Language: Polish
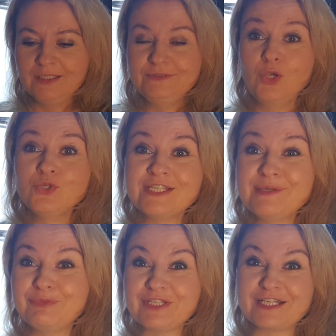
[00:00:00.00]
Ja już
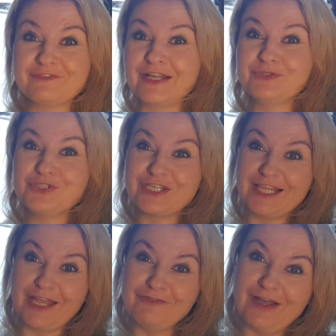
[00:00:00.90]
jestem po nagrywaniu dzisiaj
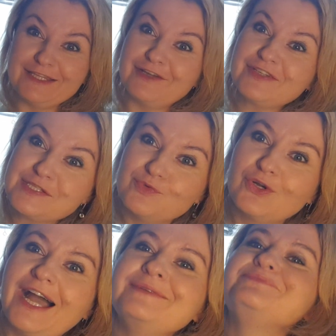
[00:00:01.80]
live'a na Facebooka.